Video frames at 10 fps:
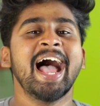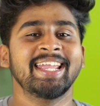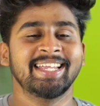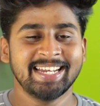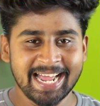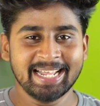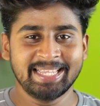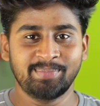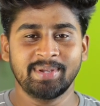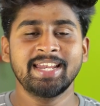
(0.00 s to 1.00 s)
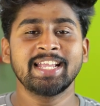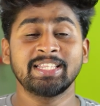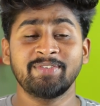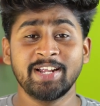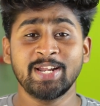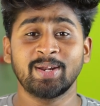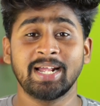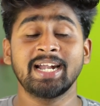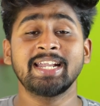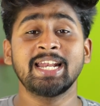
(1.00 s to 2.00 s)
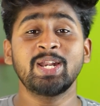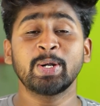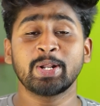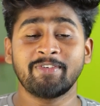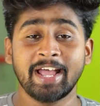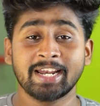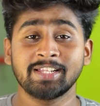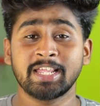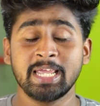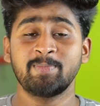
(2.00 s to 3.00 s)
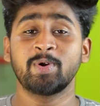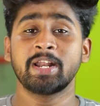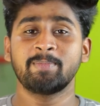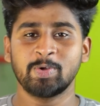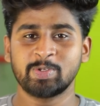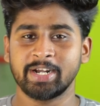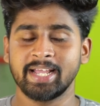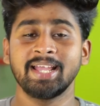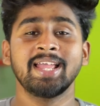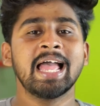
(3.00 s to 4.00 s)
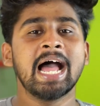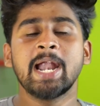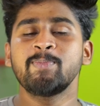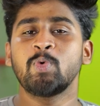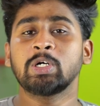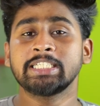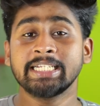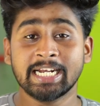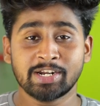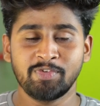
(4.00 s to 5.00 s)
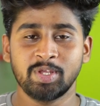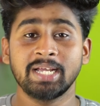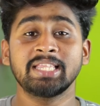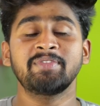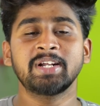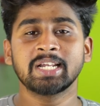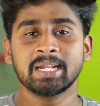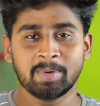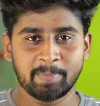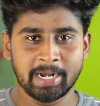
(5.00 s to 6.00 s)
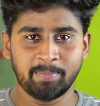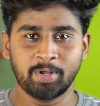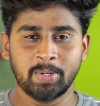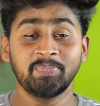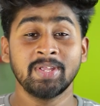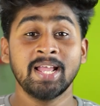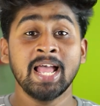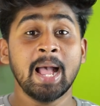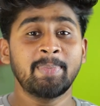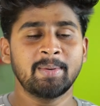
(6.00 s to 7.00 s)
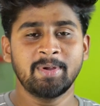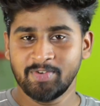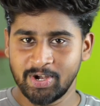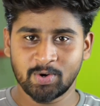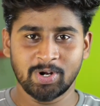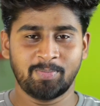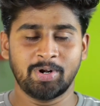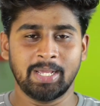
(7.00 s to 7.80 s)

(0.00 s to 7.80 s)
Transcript: ஹாய் நான் அதீப் இன்றைக்கி இந்த வீடியோவில் டெல்லோட ஒரு வயர்லெஸ் கீபோர்ட் அண்ட் மவுஸோட அன்பாக்சிங் அண்ட் ரிவ்யூ தான் இந்த வீடியோவில் நம்ம பண்ண போகிறோம் அப்போ நம்ம வீடியோக்குள்ளே